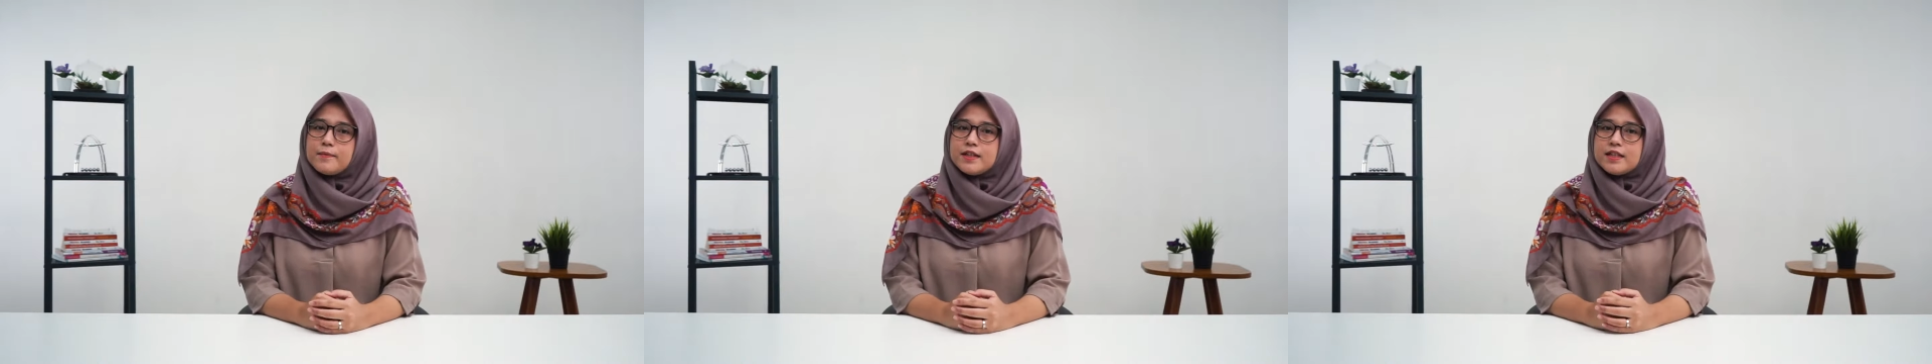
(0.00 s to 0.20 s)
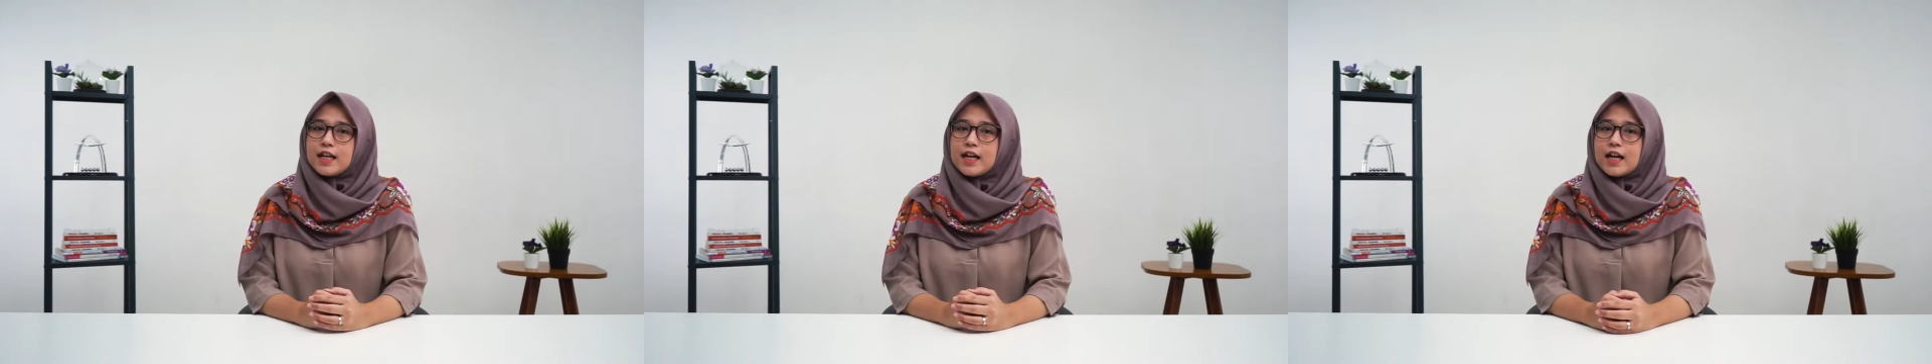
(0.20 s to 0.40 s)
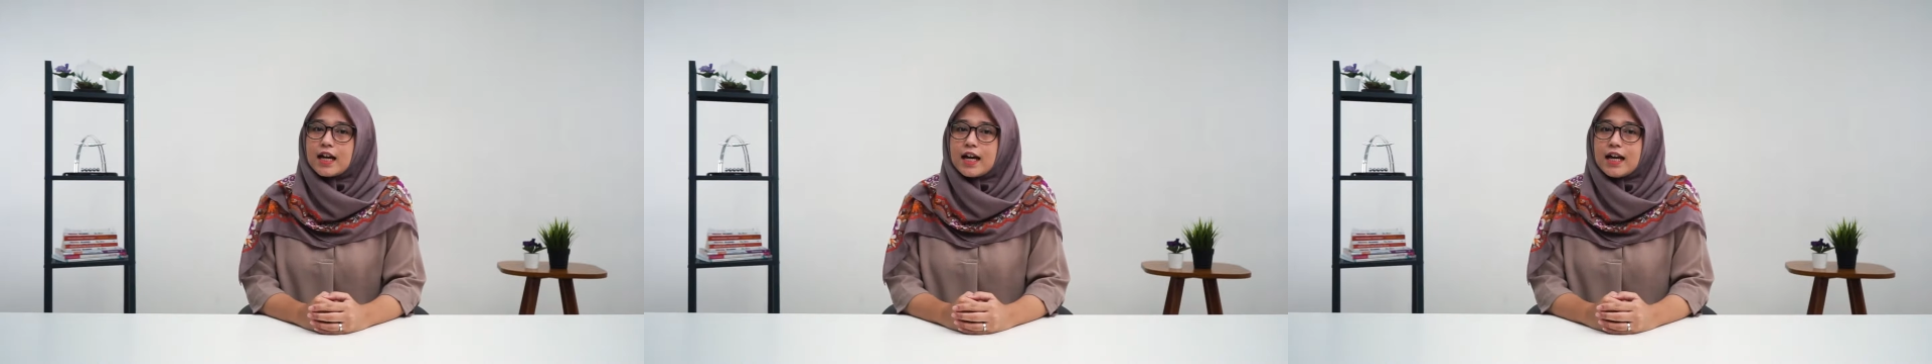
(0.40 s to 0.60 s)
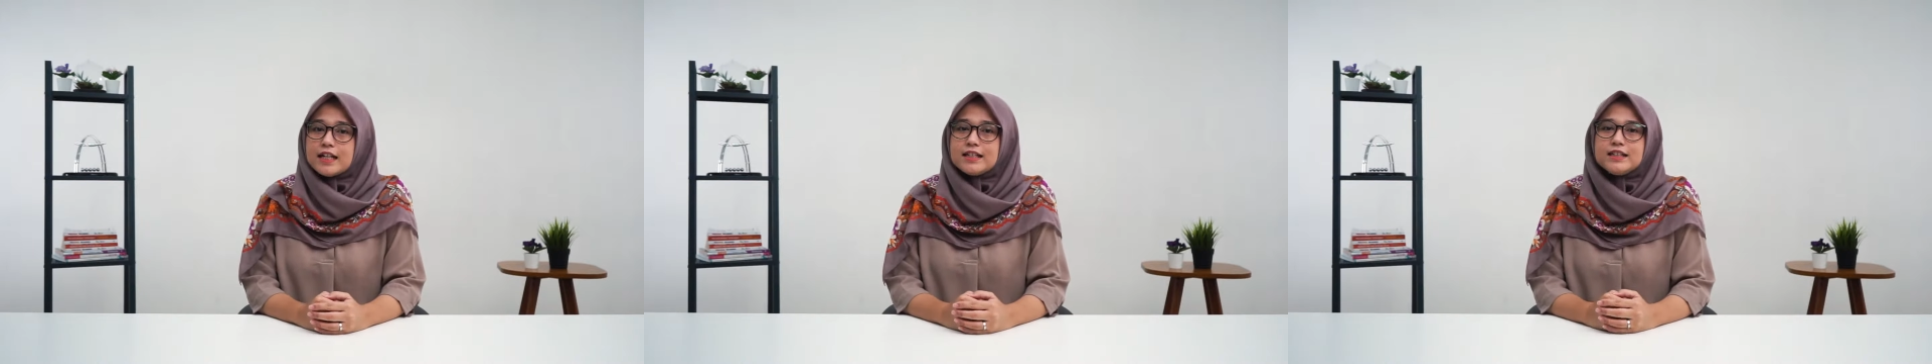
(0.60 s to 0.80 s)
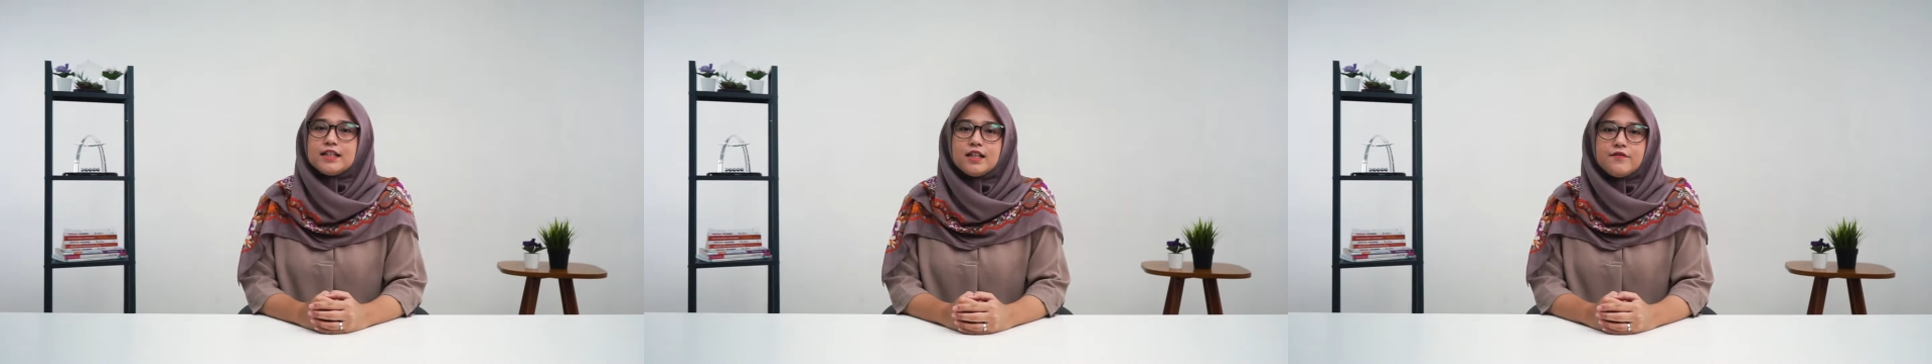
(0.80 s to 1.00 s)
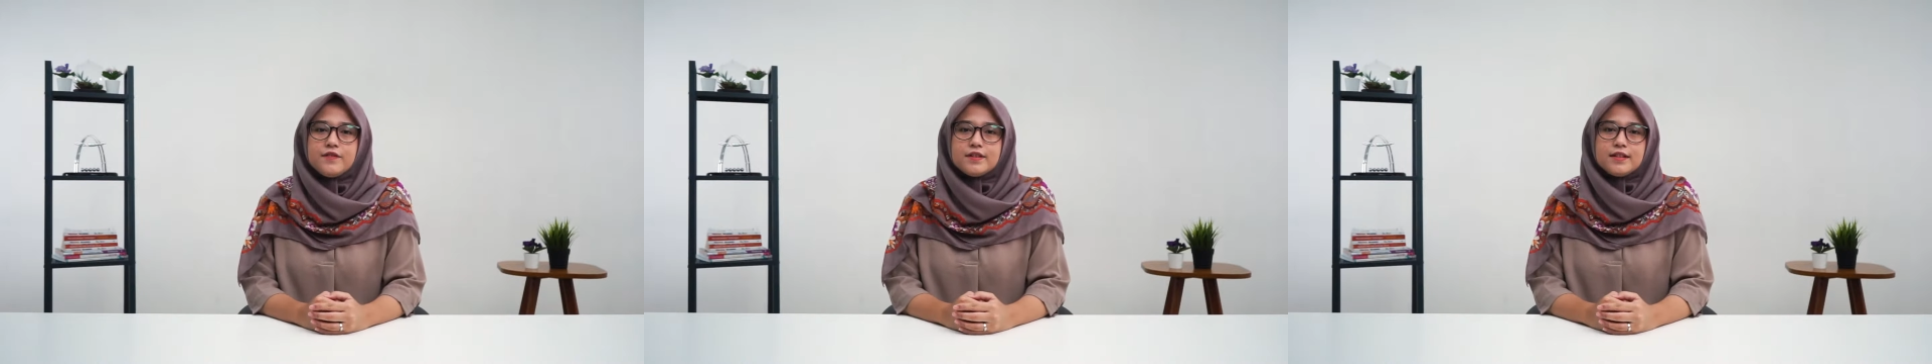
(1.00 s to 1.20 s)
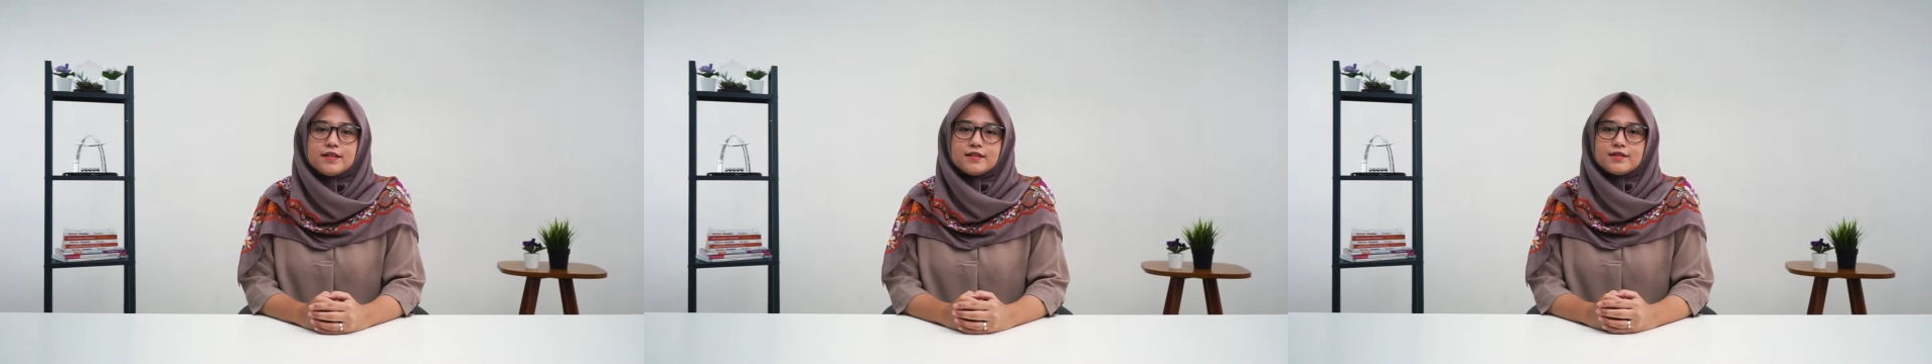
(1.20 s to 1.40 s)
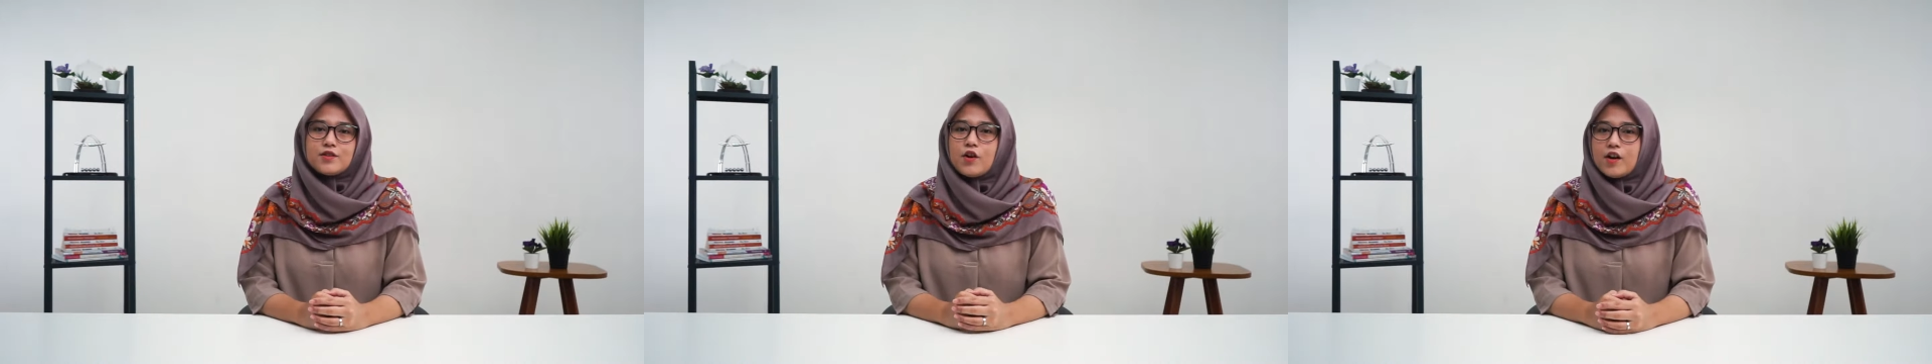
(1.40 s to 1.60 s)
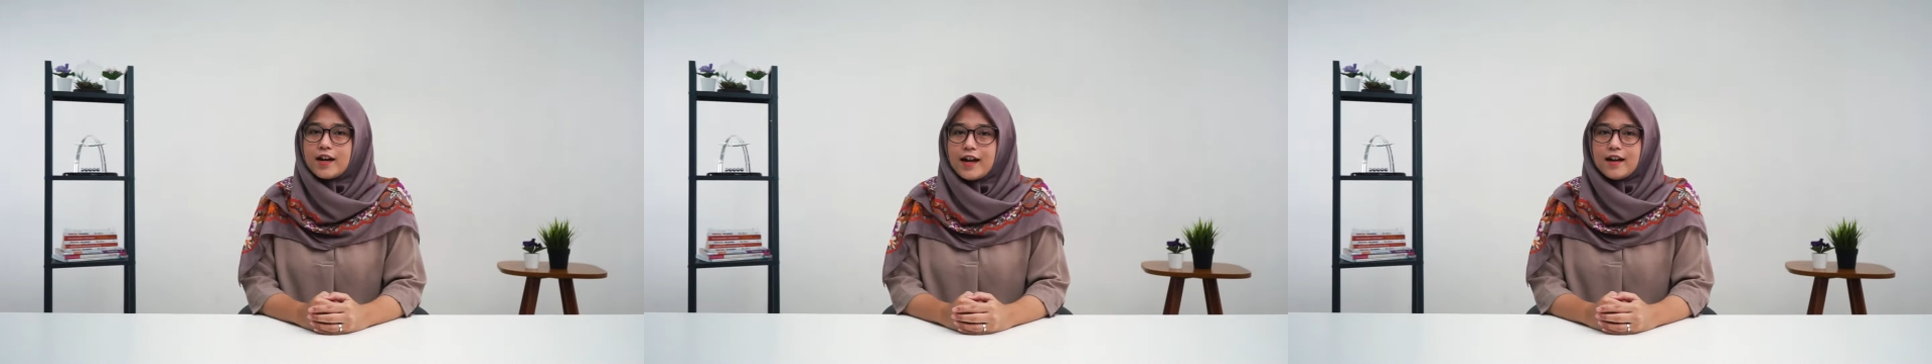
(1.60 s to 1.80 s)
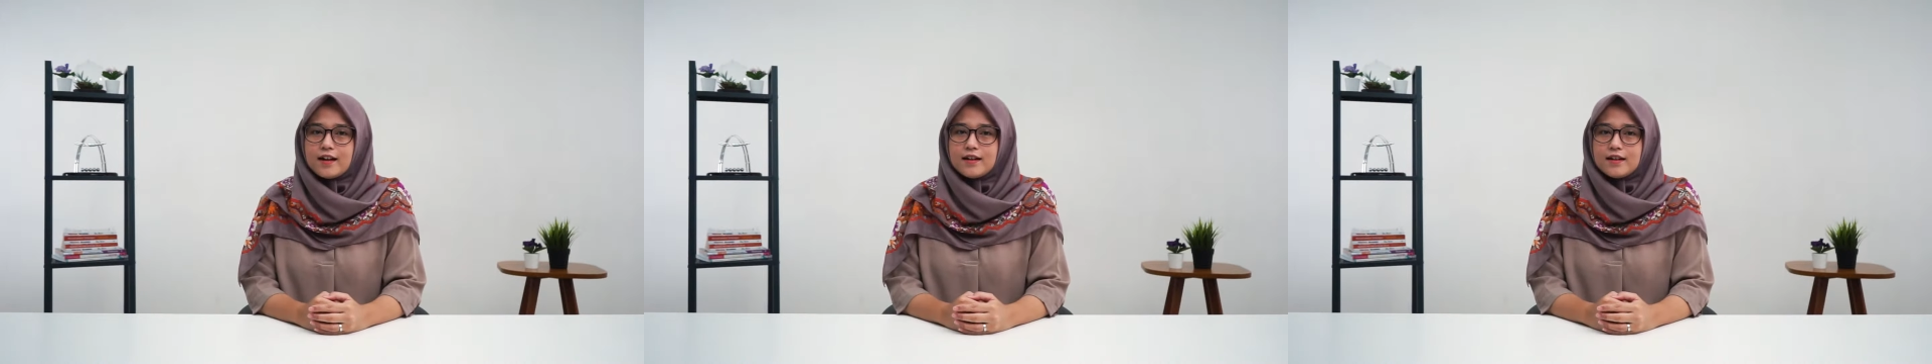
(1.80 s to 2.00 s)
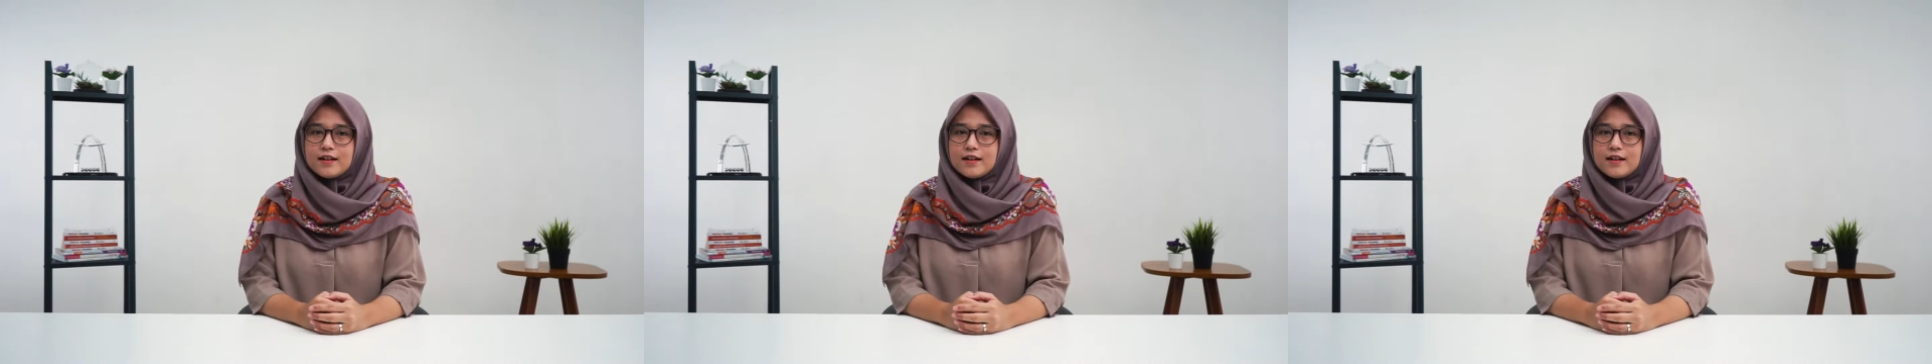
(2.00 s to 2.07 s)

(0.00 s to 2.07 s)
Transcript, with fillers: membicarakan ciri fisik seseorang.